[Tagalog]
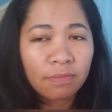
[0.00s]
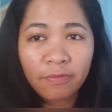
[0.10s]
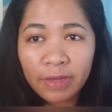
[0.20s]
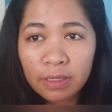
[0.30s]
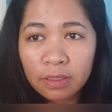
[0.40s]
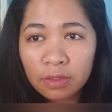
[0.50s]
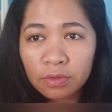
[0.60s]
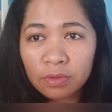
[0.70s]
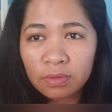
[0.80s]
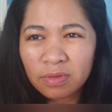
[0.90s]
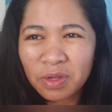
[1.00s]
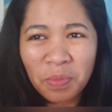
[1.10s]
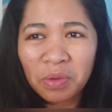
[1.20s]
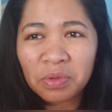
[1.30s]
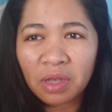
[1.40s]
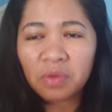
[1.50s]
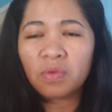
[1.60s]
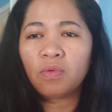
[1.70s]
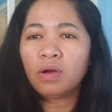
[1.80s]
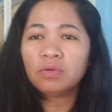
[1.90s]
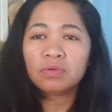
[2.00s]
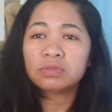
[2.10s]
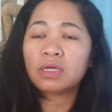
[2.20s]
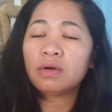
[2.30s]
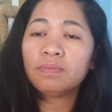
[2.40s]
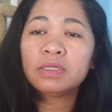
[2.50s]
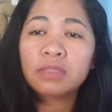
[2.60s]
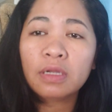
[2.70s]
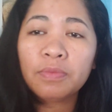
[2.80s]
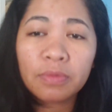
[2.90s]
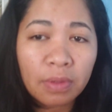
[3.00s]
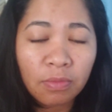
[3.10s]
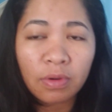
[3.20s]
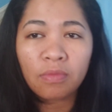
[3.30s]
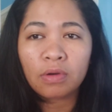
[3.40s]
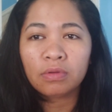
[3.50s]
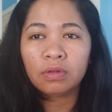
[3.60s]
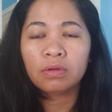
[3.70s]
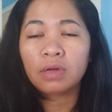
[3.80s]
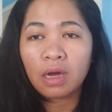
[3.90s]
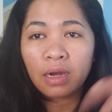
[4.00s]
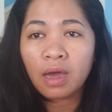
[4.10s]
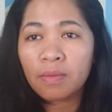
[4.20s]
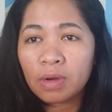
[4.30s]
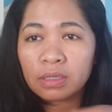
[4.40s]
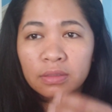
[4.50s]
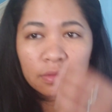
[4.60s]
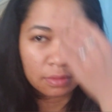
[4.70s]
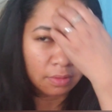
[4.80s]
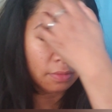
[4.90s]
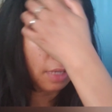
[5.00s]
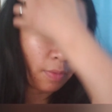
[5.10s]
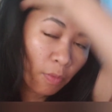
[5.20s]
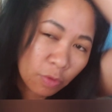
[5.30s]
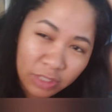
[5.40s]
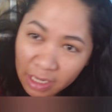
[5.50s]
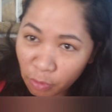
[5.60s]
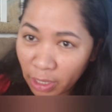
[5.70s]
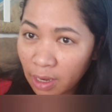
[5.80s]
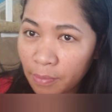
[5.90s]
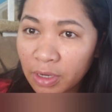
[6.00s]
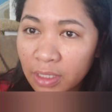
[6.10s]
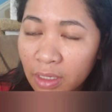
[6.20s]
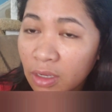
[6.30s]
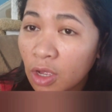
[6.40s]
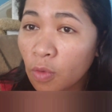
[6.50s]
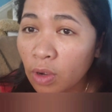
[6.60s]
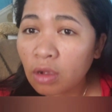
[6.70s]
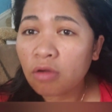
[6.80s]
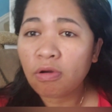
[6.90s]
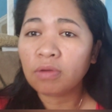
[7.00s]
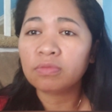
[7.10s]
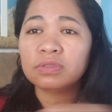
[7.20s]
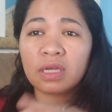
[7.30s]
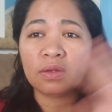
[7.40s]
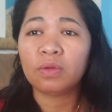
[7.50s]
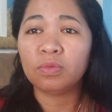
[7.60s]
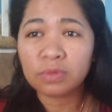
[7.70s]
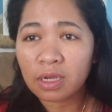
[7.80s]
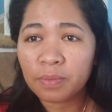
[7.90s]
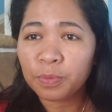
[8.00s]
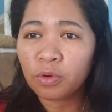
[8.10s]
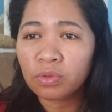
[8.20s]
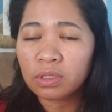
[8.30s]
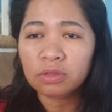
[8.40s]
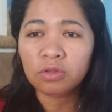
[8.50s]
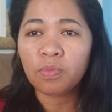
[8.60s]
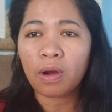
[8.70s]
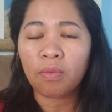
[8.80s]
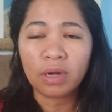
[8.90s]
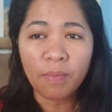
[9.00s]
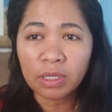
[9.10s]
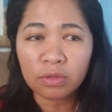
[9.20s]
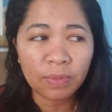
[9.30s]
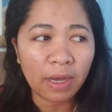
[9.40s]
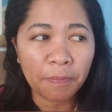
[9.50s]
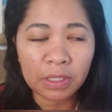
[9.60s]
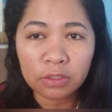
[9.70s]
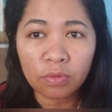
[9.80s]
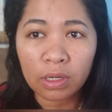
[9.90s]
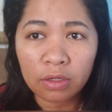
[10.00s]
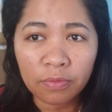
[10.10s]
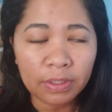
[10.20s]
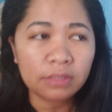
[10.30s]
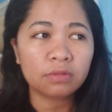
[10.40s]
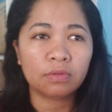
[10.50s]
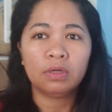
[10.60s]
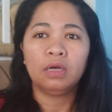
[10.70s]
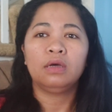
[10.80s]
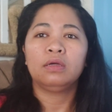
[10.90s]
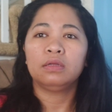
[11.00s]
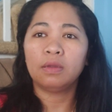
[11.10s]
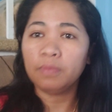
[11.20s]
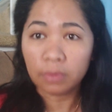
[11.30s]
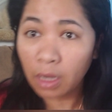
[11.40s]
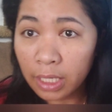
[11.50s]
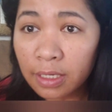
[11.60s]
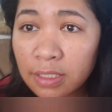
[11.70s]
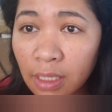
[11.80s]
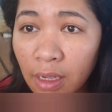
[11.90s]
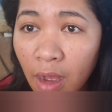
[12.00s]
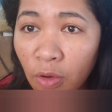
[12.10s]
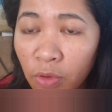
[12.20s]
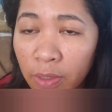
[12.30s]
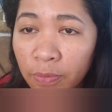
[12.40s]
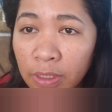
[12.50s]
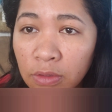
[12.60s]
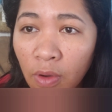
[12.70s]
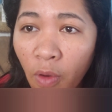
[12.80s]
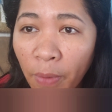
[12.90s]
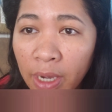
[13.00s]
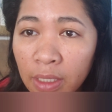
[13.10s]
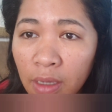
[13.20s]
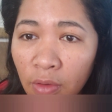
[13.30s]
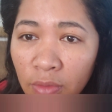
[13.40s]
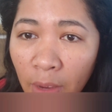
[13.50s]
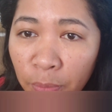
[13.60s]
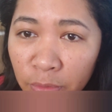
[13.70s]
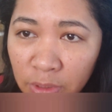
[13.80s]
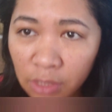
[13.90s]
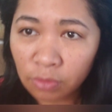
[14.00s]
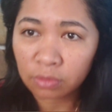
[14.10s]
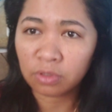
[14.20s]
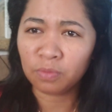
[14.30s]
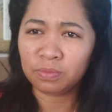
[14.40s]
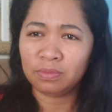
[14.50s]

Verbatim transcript: video. Di man ko, kay ko kuan ko sa mga cellphone ba murag wa alamag. Kay ba mo ko sa nang way alamag kanang wa ka kuan og unsay unsay limpyuhon didto ba? Wa na man mga picture, wa na video na, nairisag ang akong gibidyo nga pa gani na ako na-upload sa YouTube.